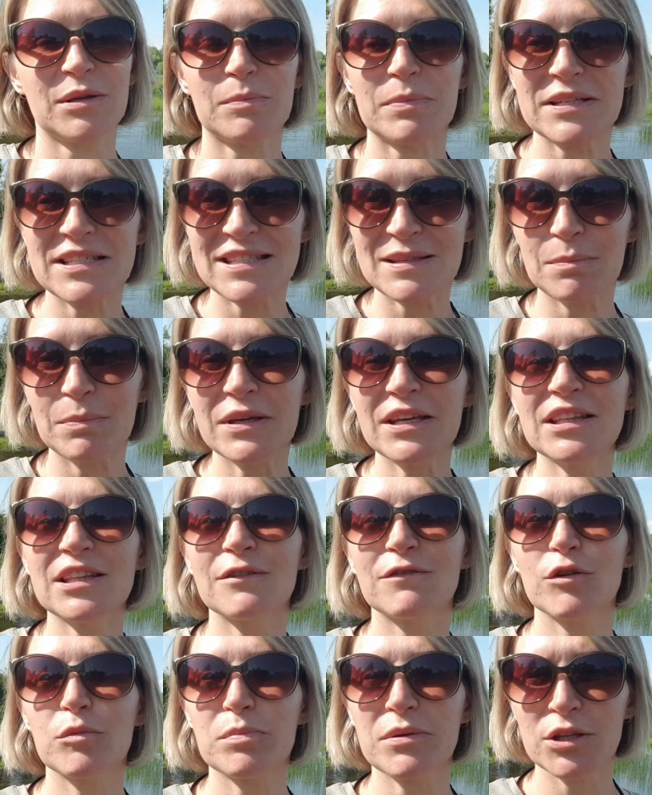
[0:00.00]
И
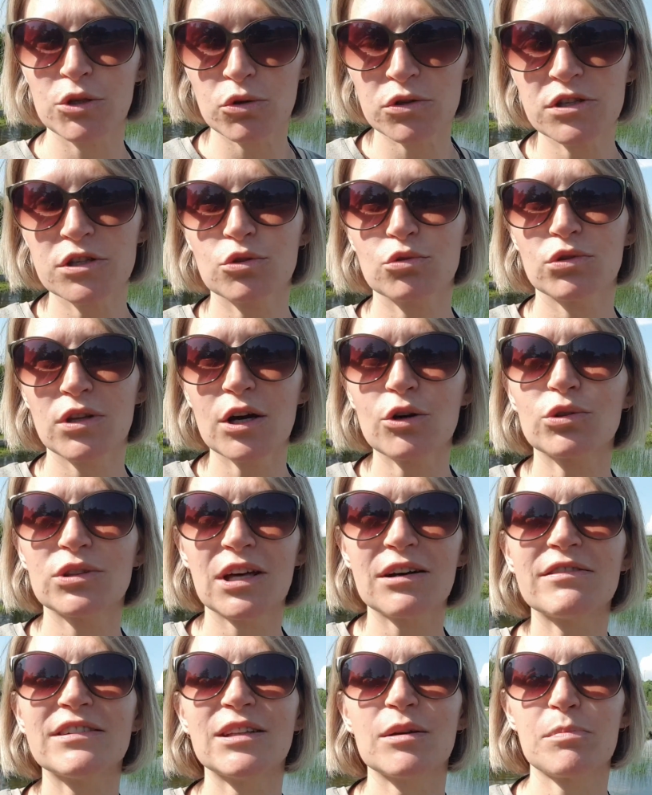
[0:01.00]
постепенно вы придете туда,
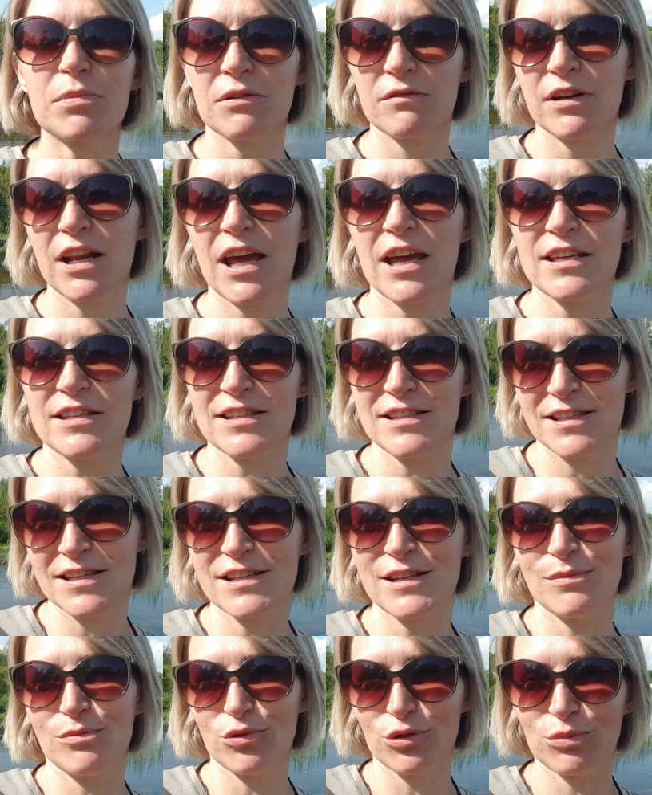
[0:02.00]
куда вы направляетесь,
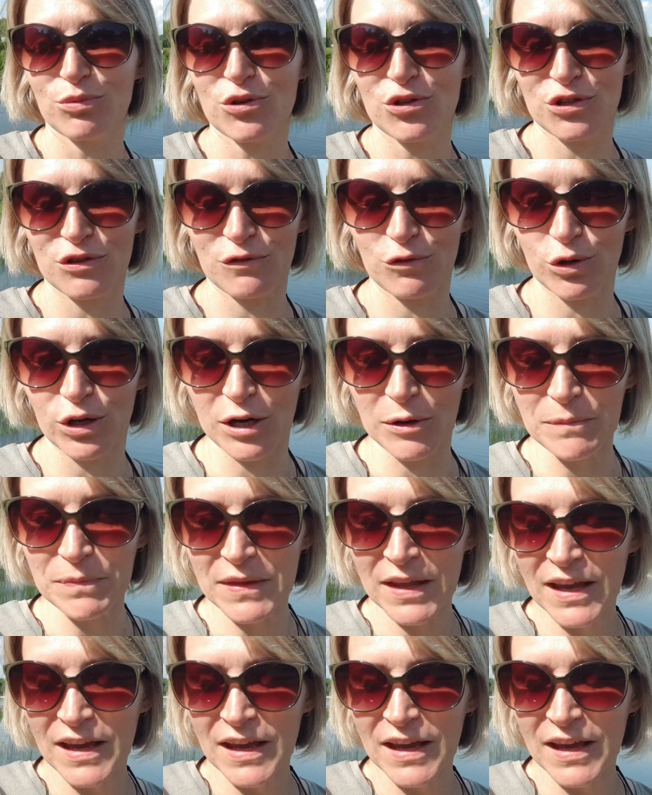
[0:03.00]
если будет Божья воля.